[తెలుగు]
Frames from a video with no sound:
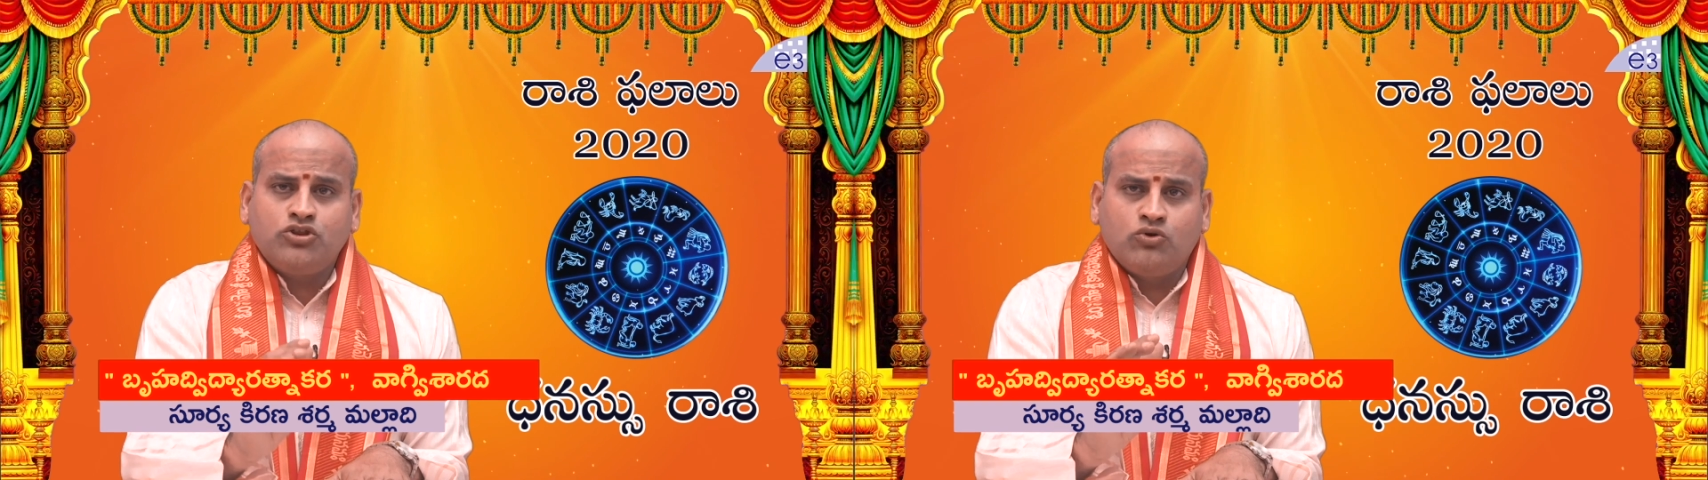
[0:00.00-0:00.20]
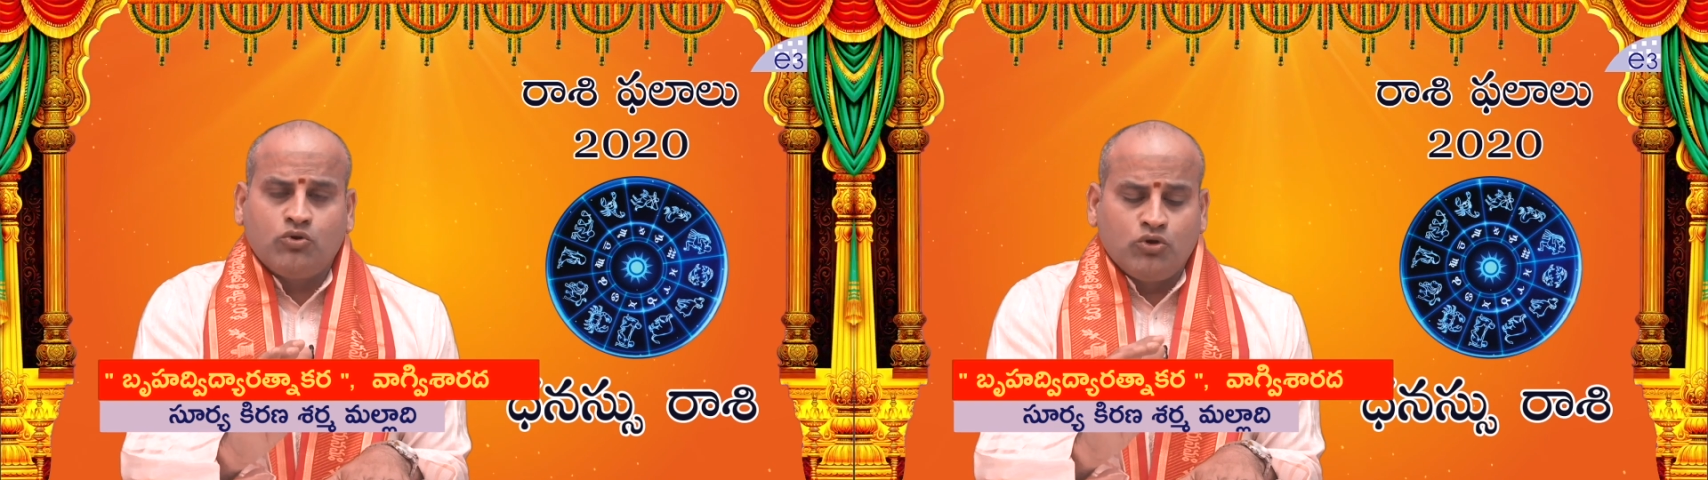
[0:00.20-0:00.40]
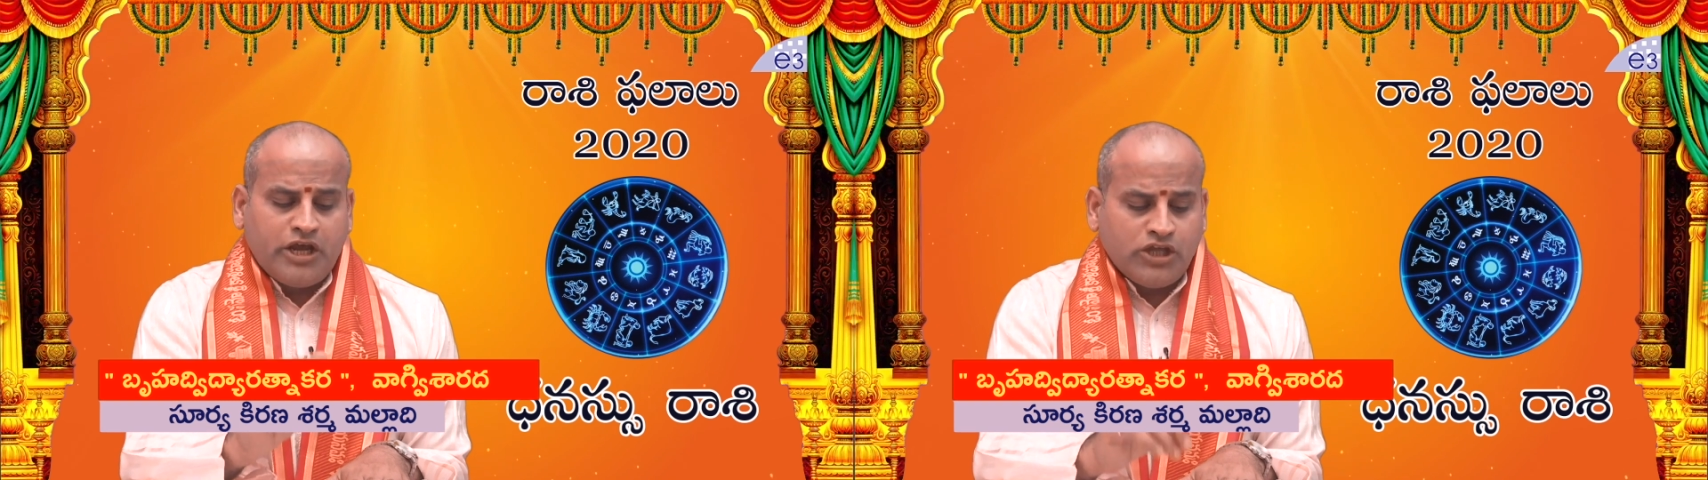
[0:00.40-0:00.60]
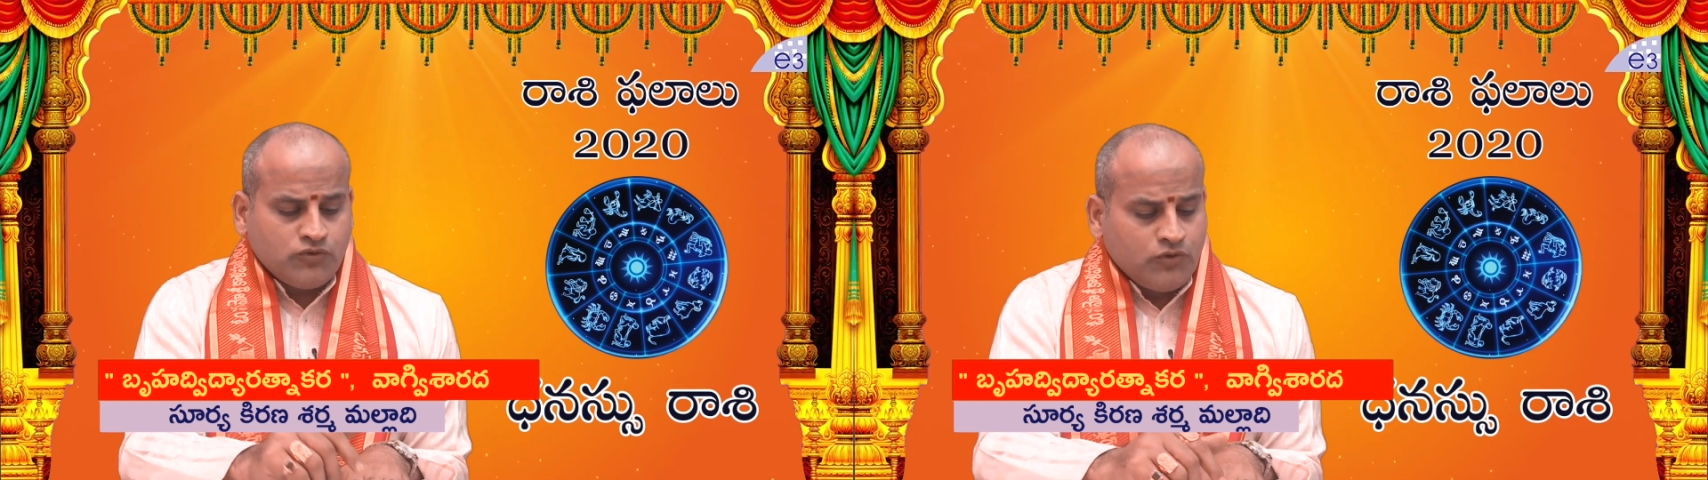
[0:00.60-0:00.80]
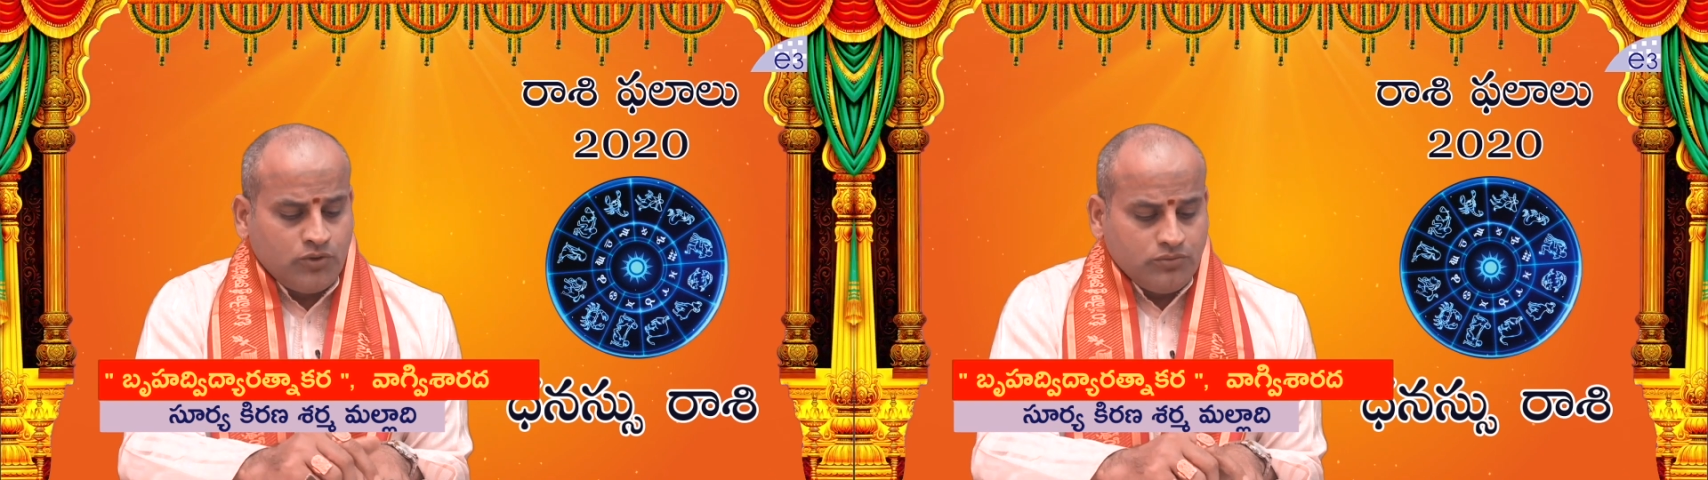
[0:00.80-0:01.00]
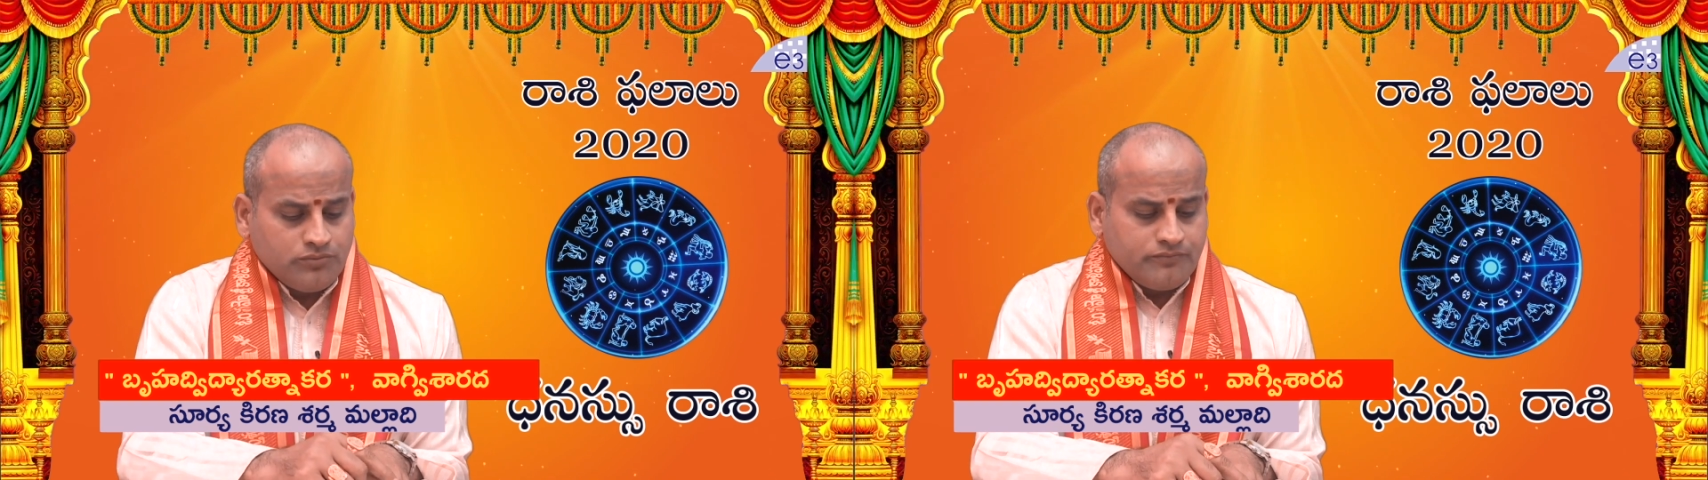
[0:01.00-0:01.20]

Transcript: ఎందు గురుకేతువులు